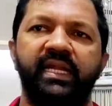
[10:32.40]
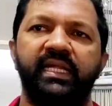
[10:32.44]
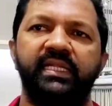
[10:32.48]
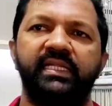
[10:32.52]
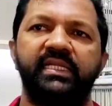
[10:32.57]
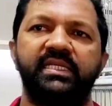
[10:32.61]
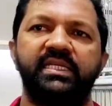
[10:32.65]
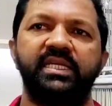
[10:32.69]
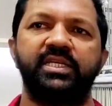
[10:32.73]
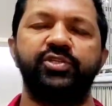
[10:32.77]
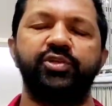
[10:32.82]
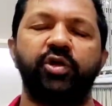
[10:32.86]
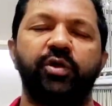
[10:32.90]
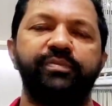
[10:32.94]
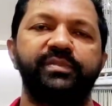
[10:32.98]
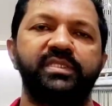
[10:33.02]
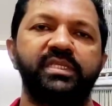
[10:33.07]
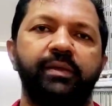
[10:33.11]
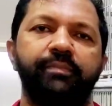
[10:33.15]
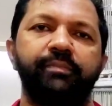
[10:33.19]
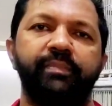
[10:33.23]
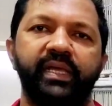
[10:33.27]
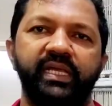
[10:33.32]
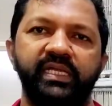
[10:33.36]
বাংলাদেশের
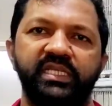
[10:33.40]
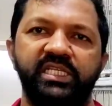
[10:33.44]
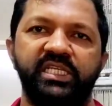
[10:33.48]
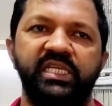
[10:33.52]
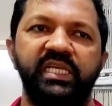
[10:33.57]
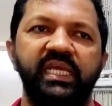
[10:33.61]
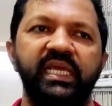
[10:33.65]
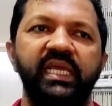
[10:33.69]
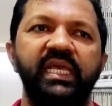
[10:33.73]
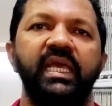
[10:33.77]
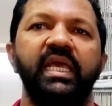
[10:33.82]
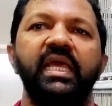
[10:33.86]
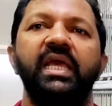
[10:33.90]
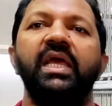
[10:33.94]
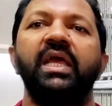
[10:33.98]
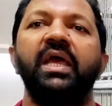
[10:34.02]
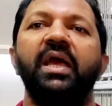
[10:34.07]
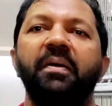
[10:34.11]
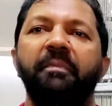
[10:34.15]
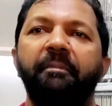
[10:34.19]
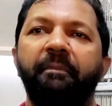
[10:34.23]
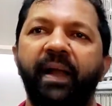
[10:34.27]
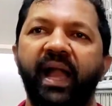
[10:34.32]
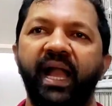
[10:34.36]
সবচেয়ে বেশি
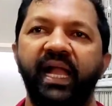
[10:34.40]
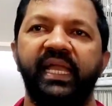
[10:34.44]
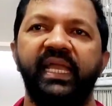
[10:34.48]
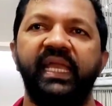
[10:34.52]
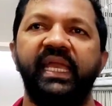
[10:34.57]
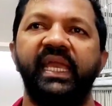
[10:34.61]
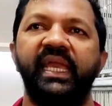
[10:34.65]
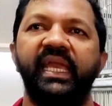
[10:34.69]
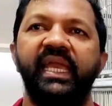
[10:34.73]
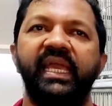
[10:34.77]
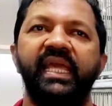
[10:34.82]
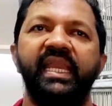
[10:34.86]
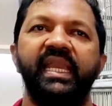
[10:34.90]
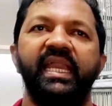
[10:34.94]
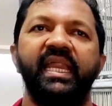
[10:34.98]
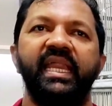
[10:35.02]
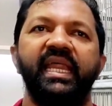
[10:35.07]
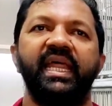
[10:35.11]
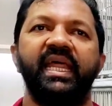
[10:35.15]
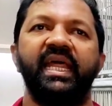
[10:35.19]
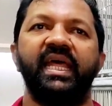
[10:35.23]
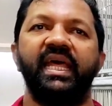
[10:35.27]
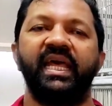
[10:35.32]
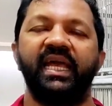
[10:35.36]
পাখি
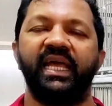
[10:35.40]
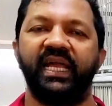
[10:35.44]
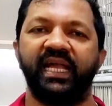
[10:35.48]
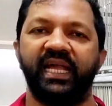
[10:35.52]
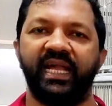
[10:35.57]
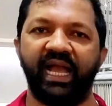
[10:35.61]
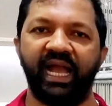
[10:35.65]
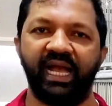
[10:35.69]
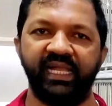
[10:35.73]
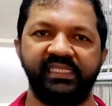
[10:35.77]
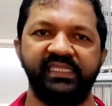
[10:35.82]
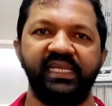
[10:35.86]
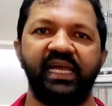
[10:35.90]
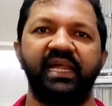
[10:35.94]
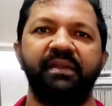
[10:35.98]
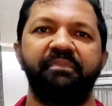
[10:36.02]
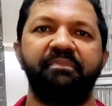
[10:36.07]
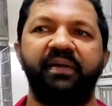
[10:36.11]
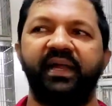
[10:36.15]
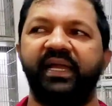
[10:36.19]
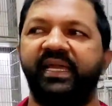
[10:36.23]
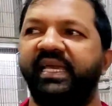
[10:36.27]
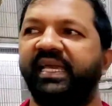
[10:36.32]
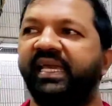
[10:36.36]
খাঁচার
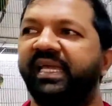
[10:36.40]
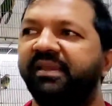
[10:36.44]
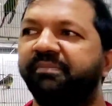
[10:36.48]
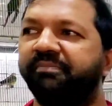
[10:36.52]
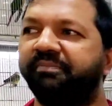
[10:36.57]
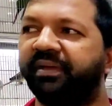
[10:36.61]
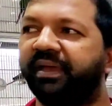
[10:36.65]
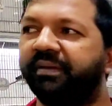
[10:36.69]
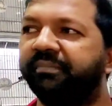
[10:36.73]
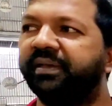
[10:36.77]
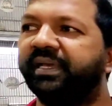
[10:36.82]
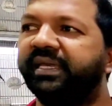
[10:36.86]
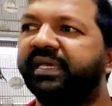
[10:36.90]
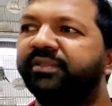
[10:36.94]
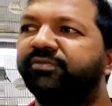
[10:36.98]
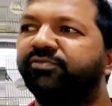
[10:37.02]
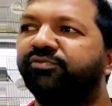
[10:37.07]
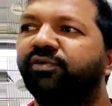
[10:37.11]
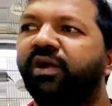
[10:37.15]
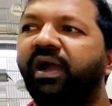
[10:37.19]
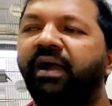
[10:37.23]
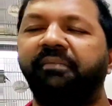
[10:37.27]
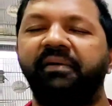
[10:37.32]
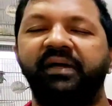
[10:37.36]
পাখির বেবি
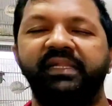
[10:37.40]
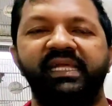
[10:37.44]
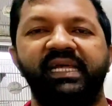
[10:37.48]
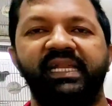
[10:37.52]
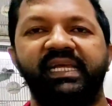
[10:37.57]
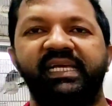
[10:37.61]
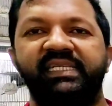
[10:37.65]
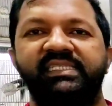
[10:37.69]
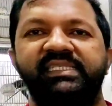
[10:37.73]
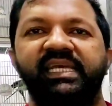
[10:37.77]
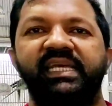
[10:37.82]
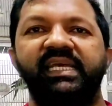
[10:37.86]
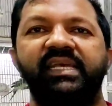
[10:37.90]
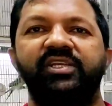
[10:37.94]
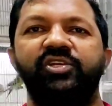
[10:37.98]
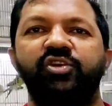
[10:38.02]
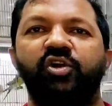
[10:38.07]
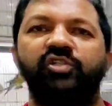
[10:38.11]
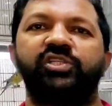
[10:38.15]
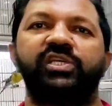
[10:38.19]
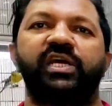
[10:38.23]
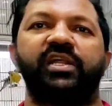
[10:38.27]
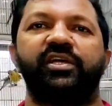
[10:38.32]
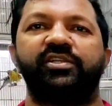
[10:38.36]
কিন্তু আমাদের কাছেই
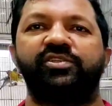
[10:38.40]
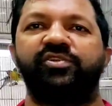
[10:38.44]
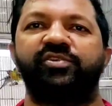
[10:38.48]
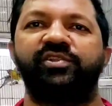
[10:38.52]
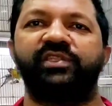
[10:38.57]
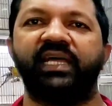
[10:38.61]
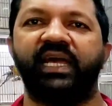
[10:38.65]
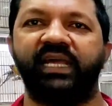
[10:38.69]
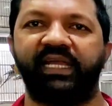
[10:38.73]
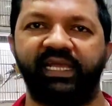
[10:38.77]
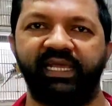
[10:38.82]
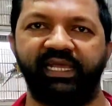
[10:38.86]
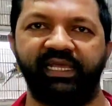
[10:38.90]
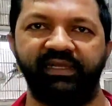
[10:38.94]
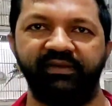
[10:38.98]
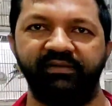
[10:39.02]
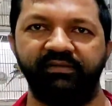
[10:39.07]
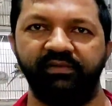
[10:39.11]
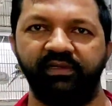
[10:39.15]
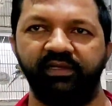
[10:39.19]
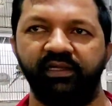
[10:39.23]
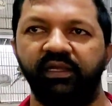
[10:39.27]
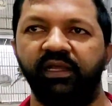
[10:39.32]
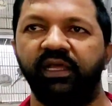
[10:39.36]
সচরাচর থাকে
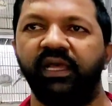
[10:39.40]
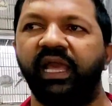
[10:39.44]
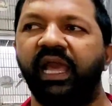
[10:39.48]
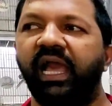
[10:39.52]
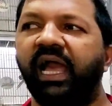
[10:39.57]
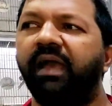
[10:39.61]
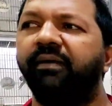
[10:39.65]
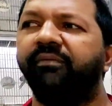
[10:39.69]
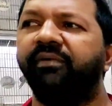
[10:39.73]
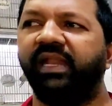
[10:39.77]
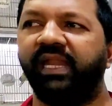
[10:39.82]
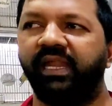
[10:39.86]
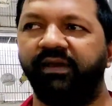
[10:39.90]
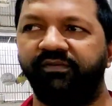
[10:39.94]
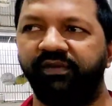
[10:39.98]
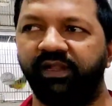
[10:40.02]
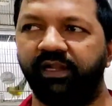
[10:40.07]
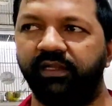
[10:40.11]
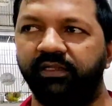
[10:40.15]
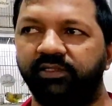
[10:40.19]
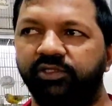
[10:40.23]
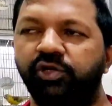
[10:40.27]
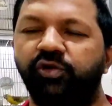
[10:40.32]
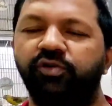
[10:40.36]

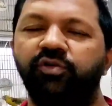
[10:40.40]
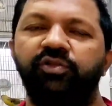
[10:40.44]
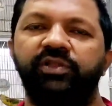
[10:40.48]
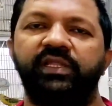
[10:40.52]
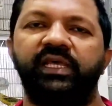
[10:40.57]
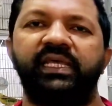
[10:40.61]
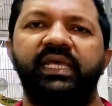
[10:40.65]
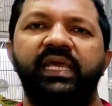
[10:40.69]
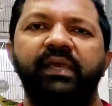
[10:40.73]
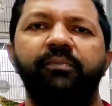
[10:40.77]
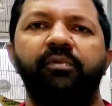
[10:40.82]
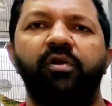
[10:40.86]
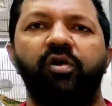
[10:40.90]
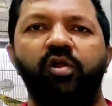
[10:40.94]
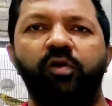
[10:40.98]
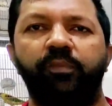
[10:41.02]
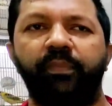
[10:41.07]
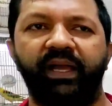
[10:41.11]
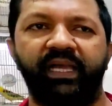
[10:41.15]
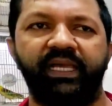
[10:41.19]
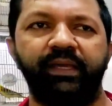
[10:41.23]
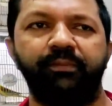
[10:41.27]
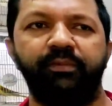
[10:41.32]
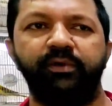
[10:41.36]
অ্যাভেলেবেল ছোট থেকে বড়
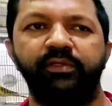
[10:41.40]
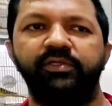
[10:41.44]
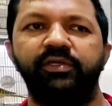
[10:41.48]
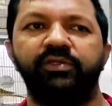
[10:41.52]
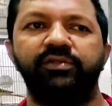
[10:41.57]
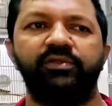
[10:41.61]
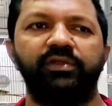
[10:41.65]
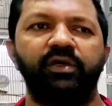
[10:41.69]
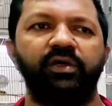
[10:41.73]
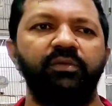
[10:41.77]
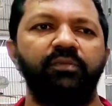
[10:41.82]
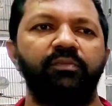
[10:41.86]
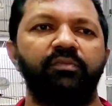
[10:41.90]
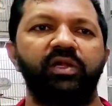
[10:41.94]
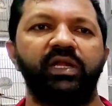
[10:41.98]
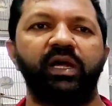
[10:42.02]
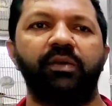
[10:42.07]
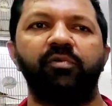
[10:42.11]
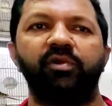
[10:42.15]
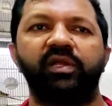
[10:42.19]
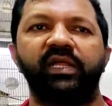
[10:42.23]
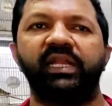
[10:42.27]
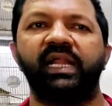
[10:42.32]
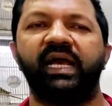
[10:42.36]
পাখি পর্যন্ত
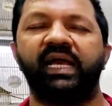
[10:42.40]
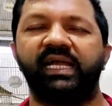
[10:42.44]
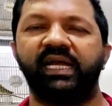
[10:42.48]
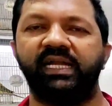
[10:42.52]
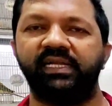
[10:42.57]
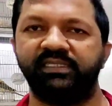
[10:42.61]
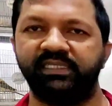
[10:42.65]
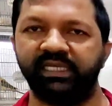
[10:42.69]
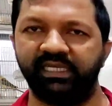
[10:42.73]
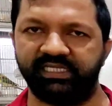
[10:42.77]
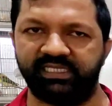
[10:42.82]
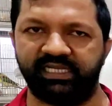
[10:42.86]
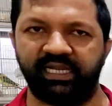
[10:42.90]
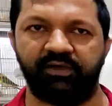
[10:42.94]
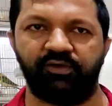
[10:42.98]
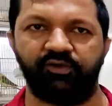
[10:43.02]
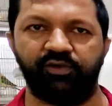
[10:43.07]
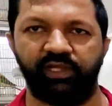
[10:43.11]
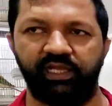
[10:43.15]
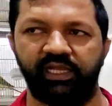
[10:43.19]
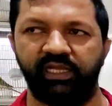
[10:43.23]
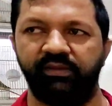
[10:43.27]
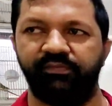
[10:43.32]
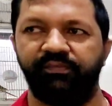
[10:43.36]
মোটামুটি রাখার চেষ্টা
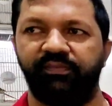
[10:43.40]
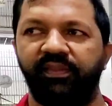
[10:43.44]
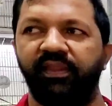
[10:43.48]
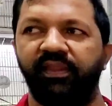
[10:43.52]
করি